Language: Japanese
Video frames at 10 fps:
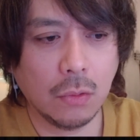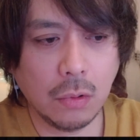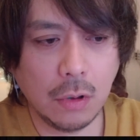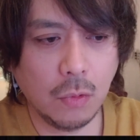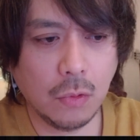
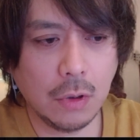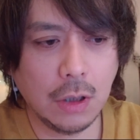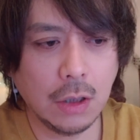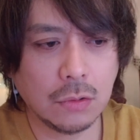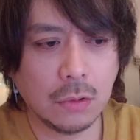これもこれ
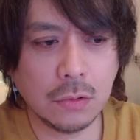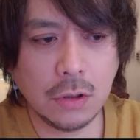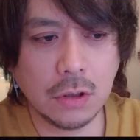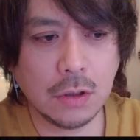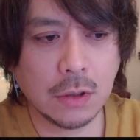でその
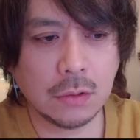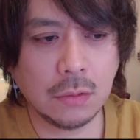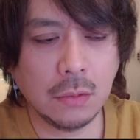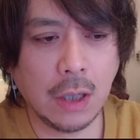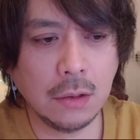クリスマス
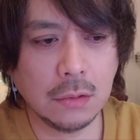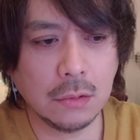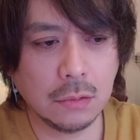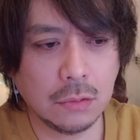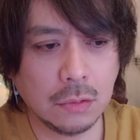のある
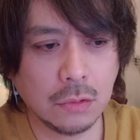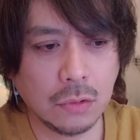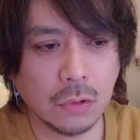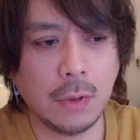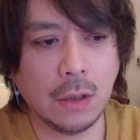その
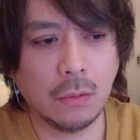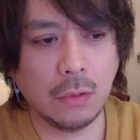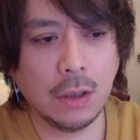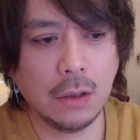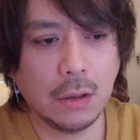側面を
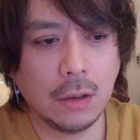ね